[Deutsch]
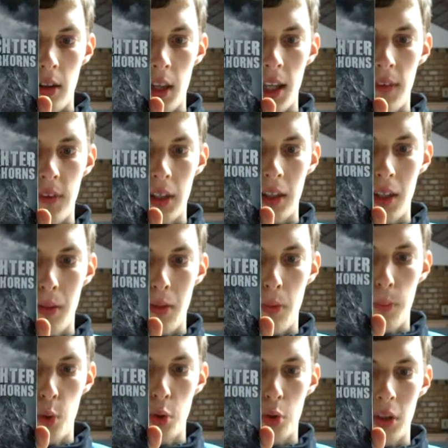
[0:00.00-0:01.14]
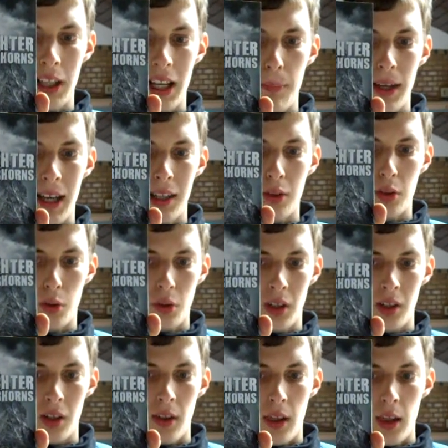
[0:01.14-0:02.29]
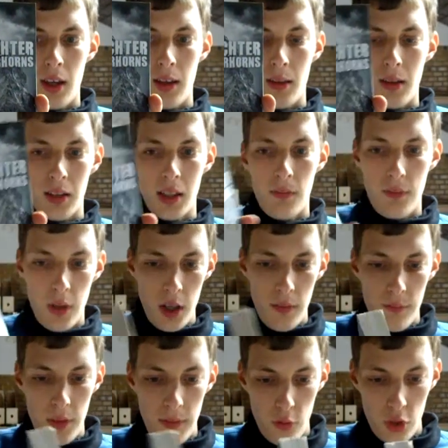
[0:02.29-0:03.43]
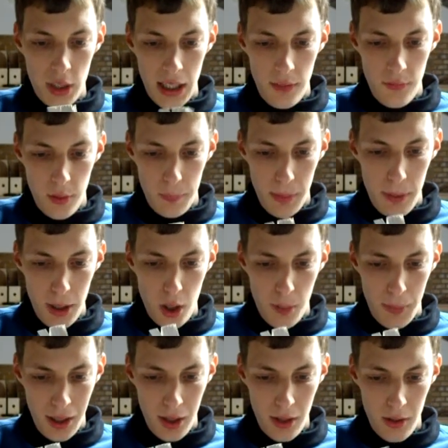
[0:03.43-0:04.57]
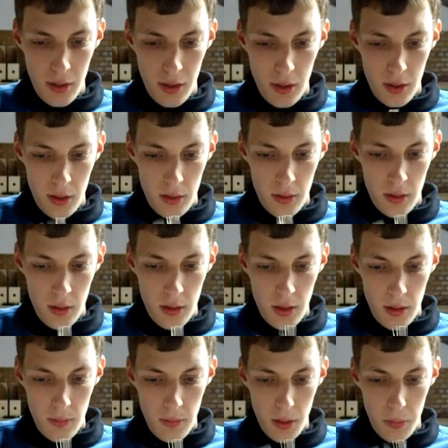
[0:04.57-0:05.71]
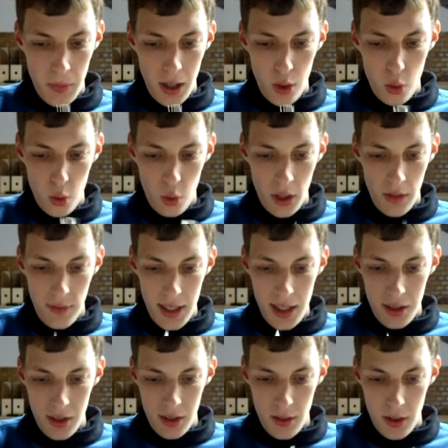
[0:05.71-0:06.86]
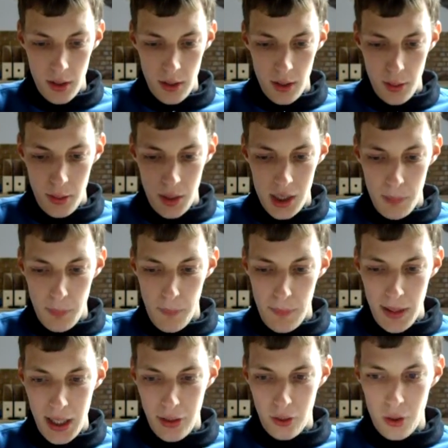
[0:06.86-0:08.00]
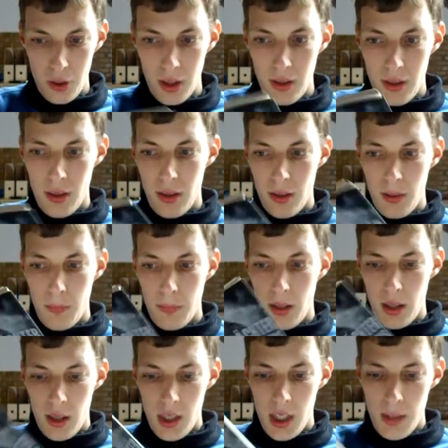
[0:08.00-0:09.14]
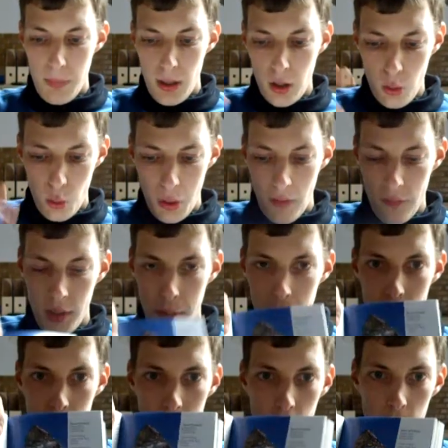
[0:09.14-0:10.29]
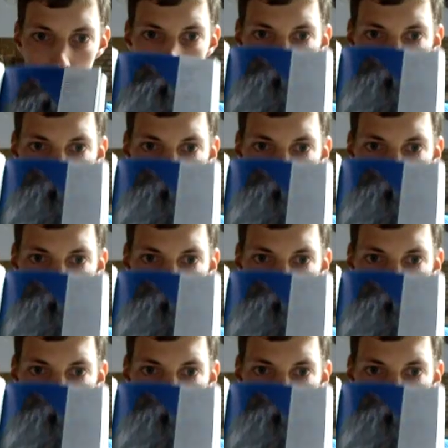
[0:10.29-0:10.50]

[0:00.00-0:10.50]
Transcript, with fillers: Ich fand dieses Buch total beeindruckend. Es hat die vollen 5 Sterne von mir bekommen. Was mir auch gut gefällt, ist hier die Bebilderung. Hier mal Großaufnahme zum Beispiel